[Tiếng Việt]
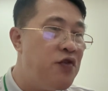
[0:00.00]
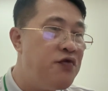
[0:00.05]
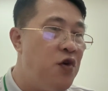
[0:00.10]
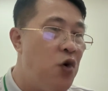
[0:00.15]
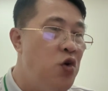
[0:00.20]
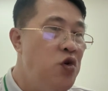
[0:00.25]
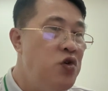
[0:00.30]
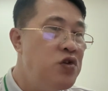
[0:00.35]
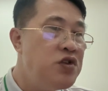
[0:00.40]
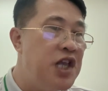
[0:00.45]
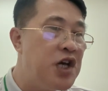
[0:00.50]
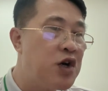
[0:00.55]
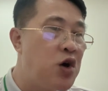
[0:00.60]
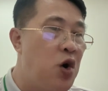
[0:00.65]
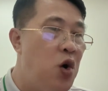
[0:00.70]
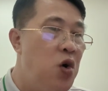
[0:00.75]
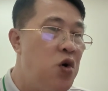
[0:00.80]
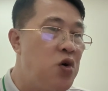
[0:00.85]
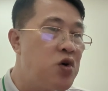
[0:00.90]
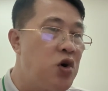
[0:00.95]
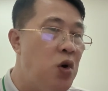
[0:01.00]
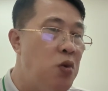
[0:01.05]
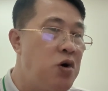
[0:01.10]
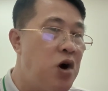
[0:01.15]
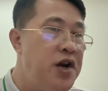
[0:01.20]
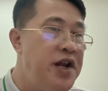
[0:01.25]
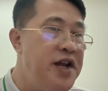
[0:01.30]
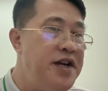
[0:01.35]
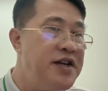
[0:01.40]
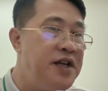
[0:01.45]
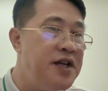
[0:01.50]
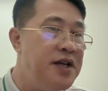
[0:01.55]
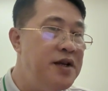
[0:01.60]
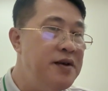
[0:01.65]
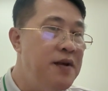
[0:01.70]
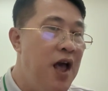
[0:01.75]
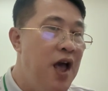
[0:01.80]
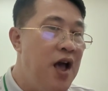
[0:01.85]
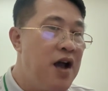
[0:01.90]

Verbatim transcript: Vũ nhưng cô cũng có lý trí,